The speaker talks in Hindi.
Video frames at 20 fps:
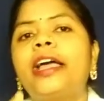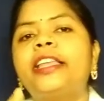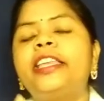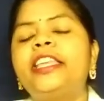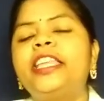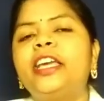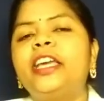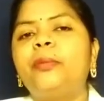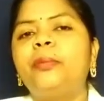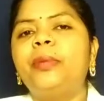
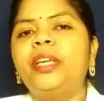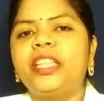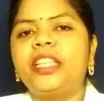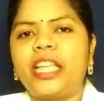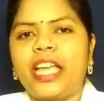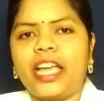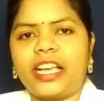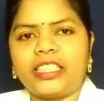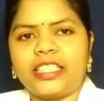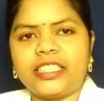नियमित
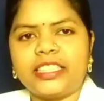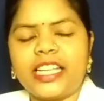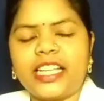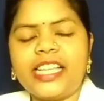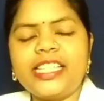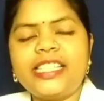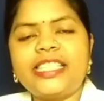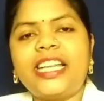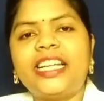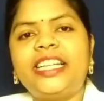
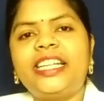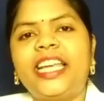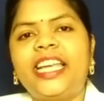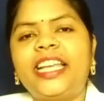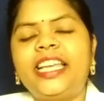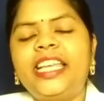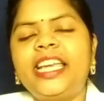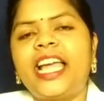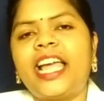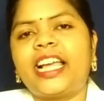एक्सरसाइज या
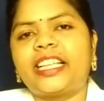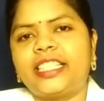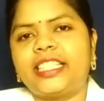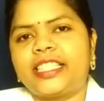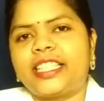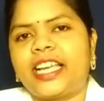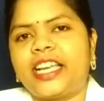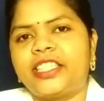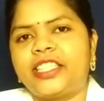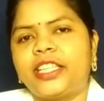डेली
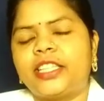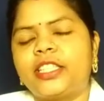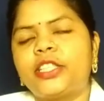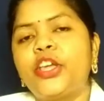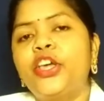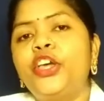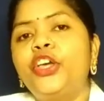एक्सरसाइजेस